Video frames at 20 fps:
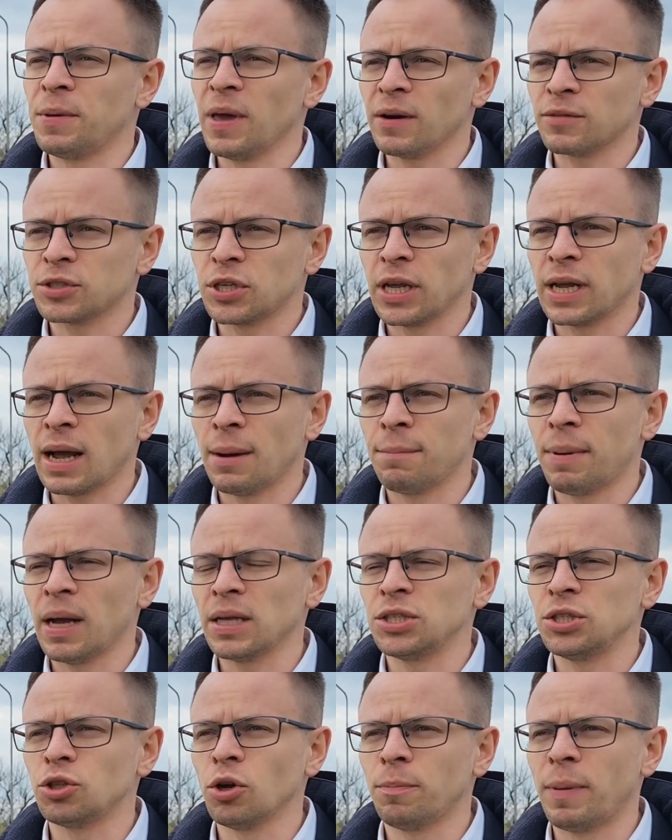pierwszej
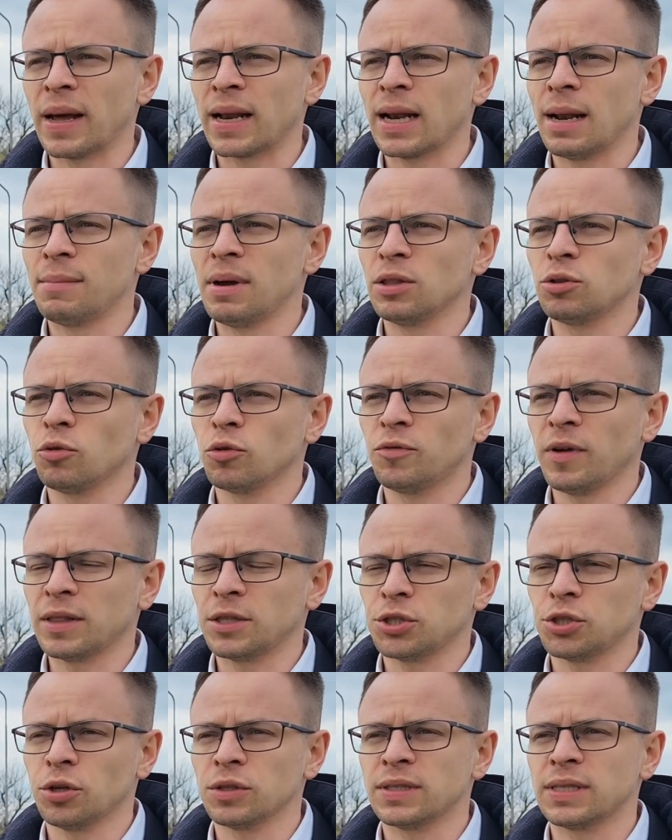kampanii do parlamentu w
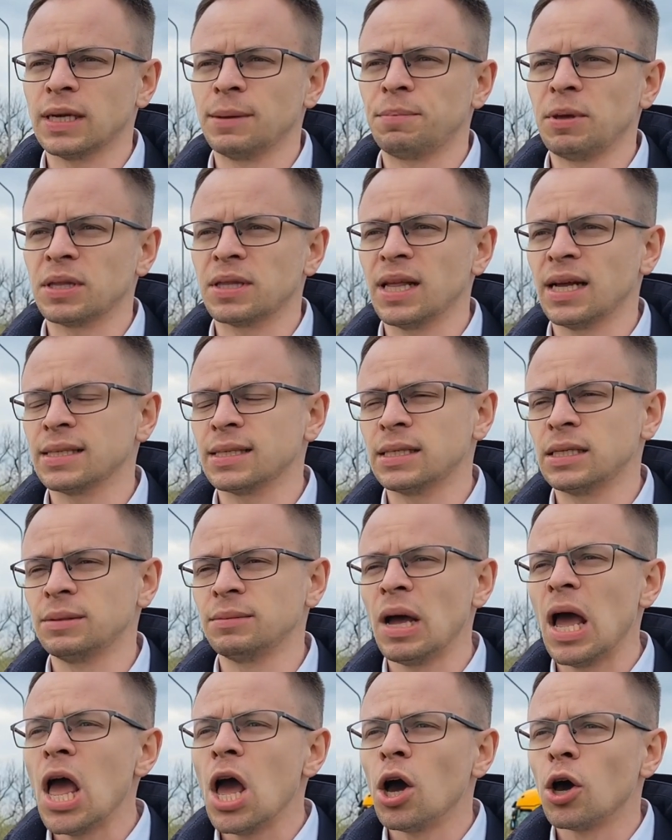
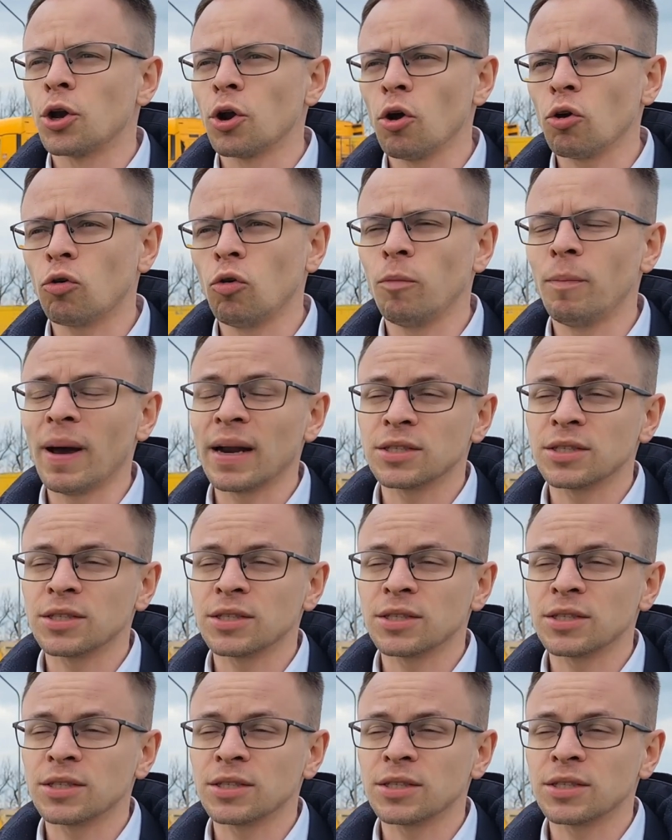2015 roku.